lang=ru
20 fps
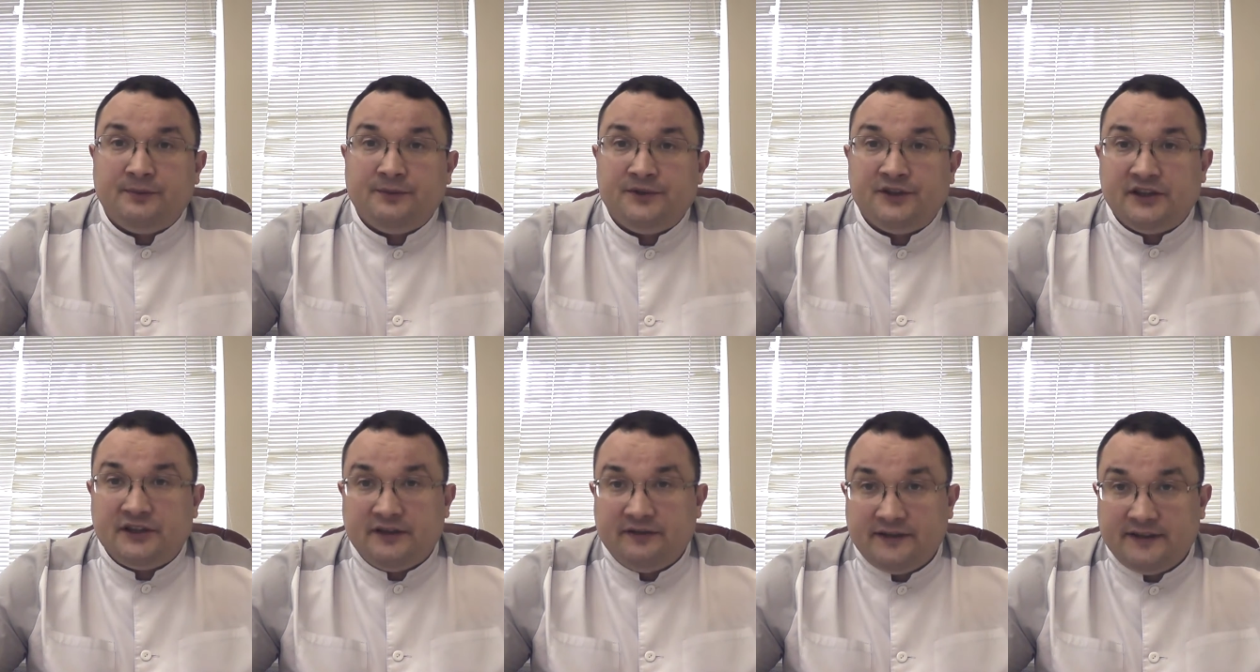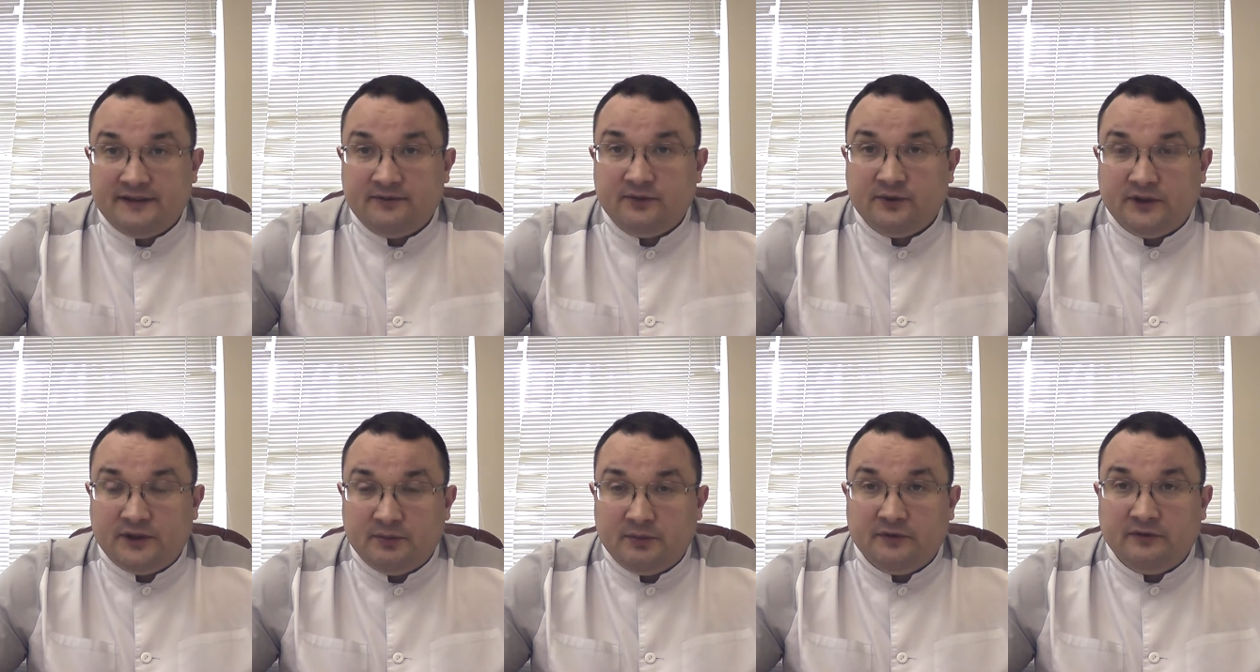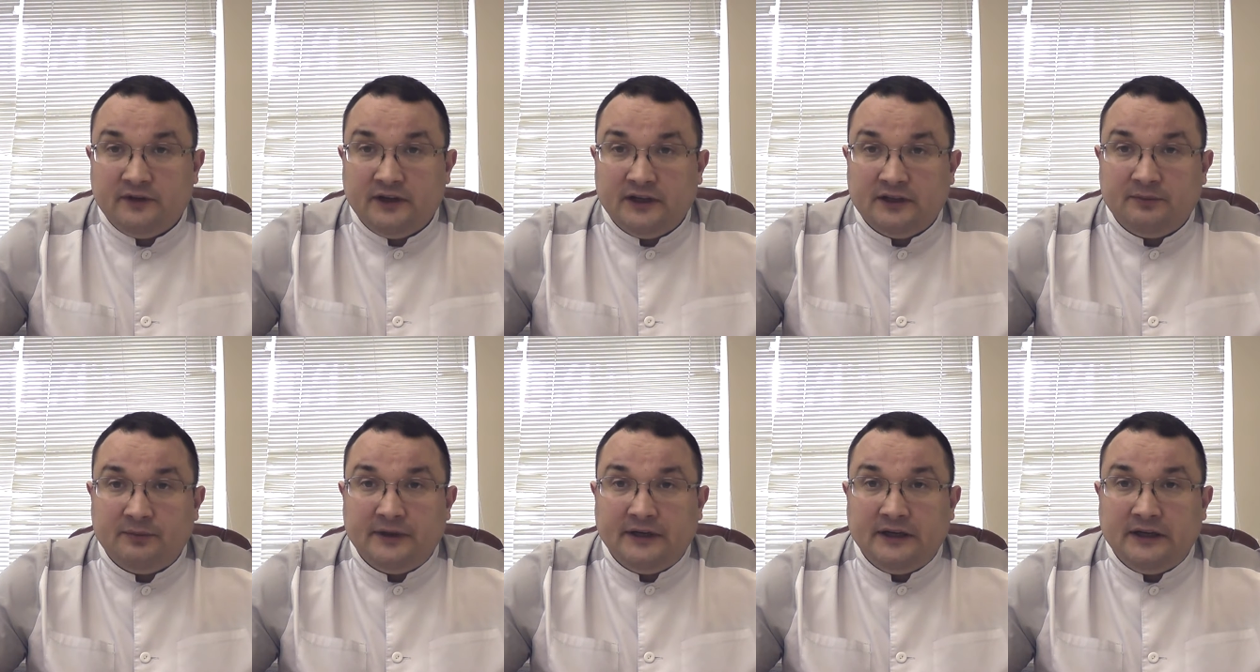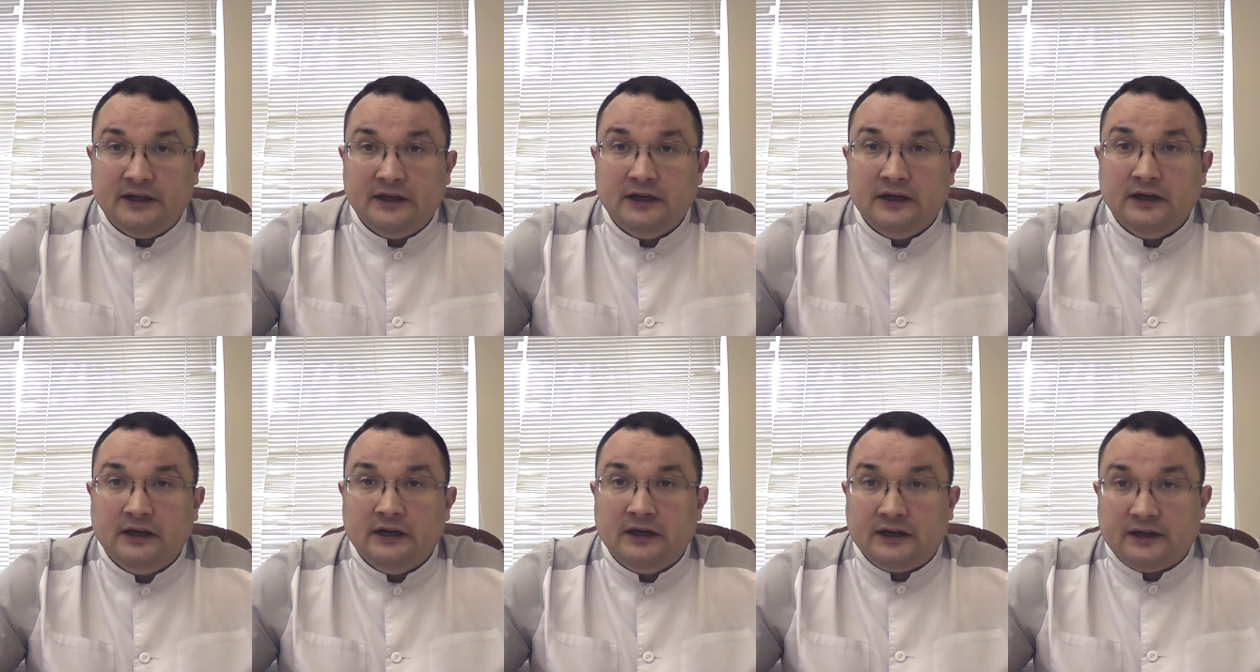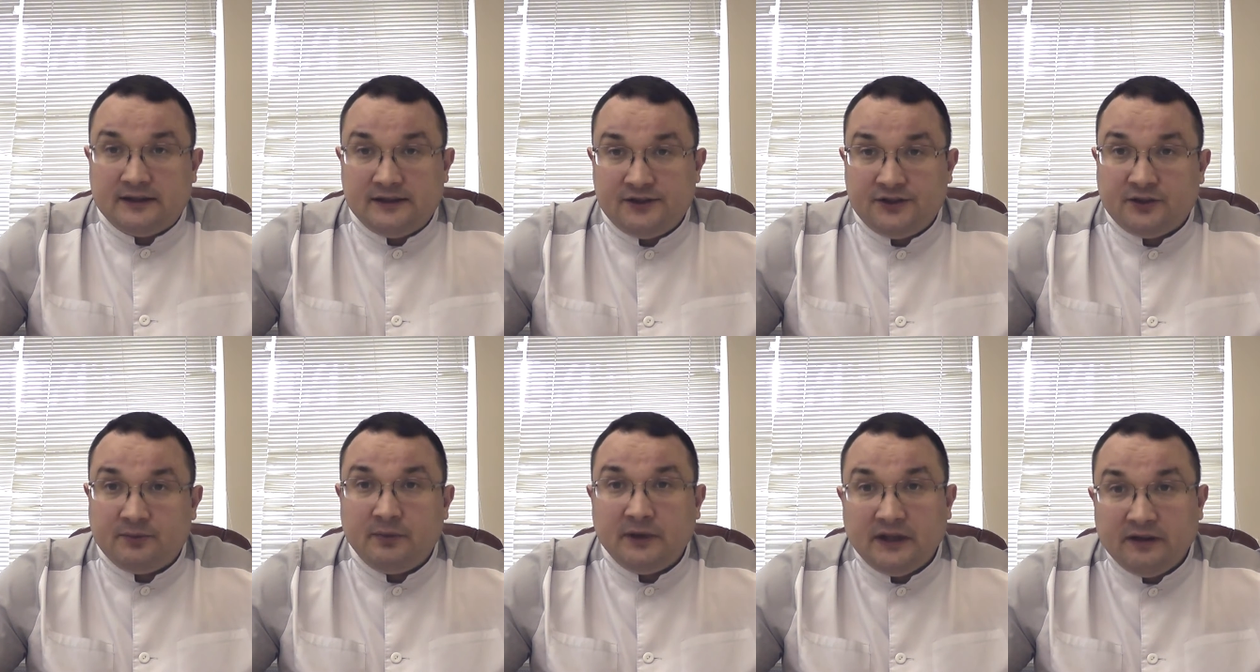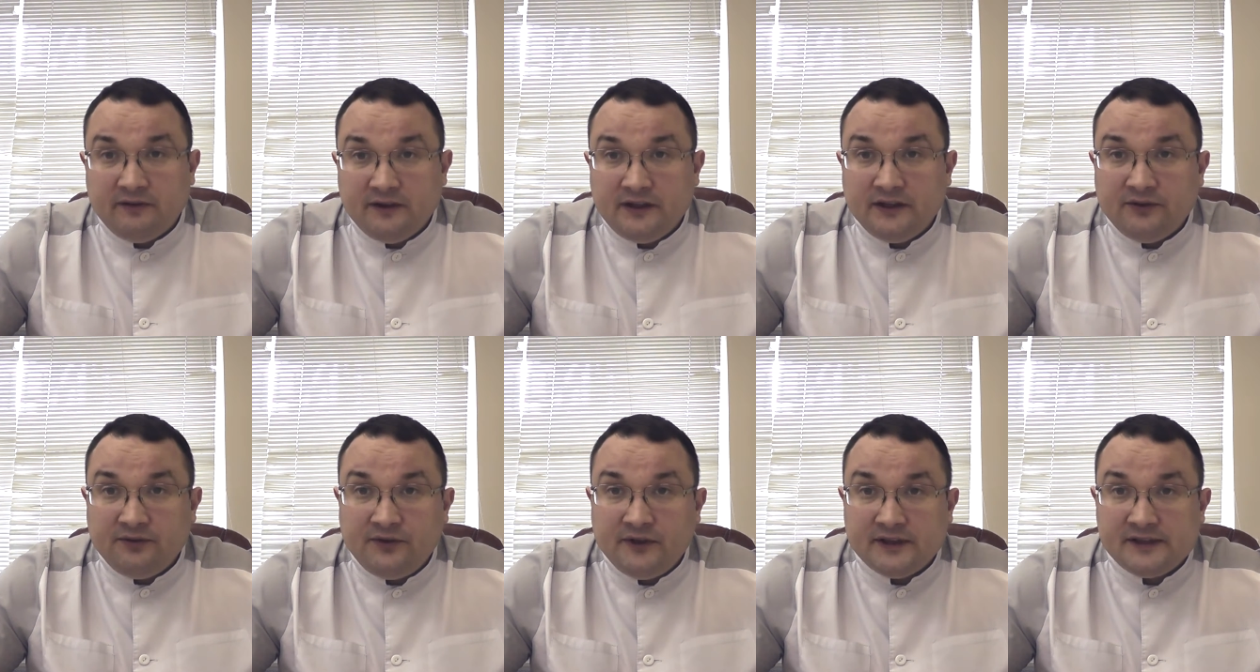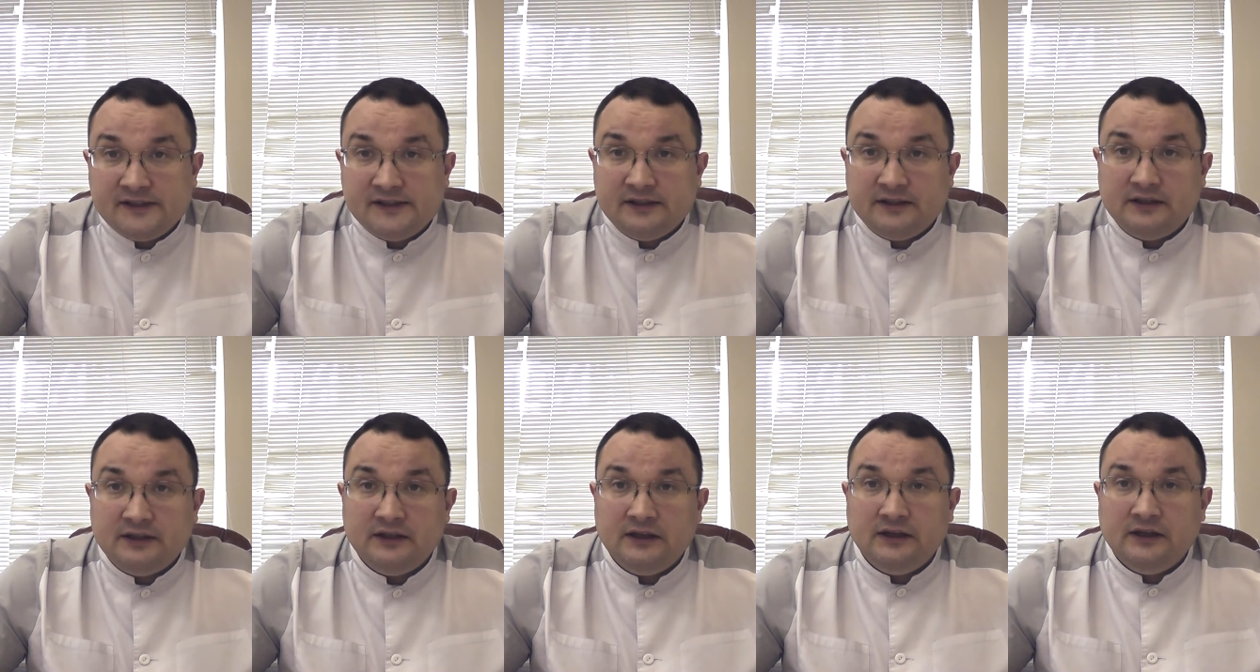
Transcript: Чаще всего это бывает при различных половых инфекциях